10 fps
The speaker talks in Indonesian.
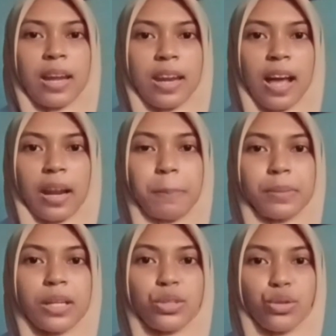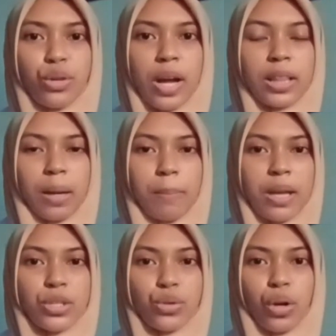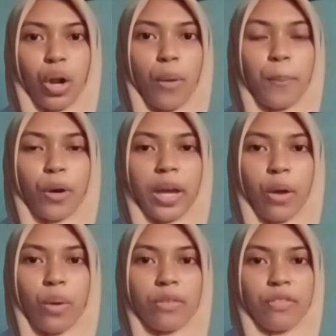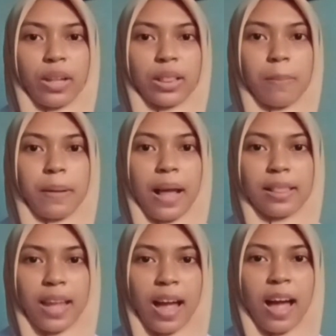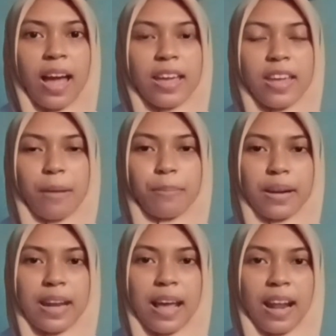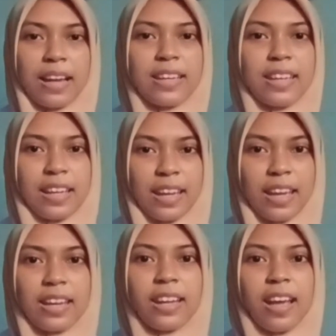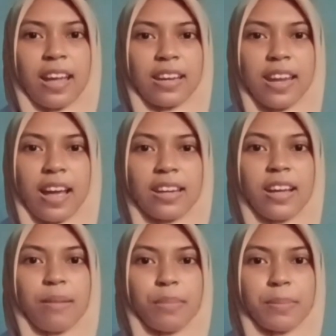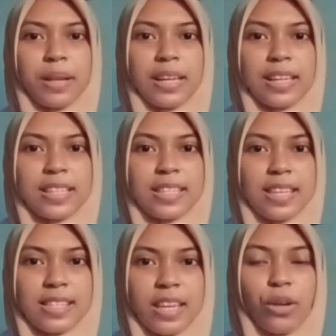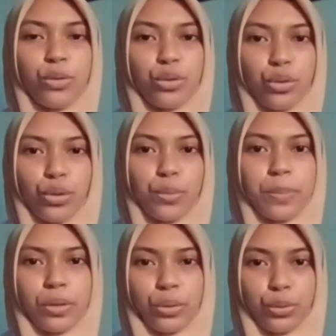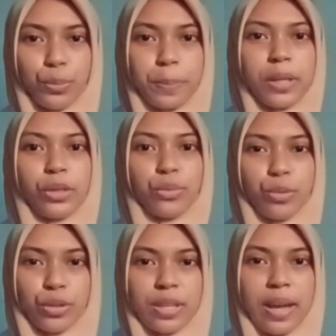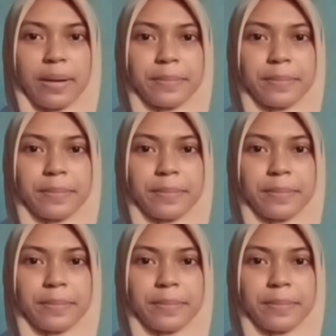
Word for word: Nah, reptil juga termasuk kelompok hewan vertebrata yang berdarah dingin dan memiliki sisik untuk menutupi tubuhnya.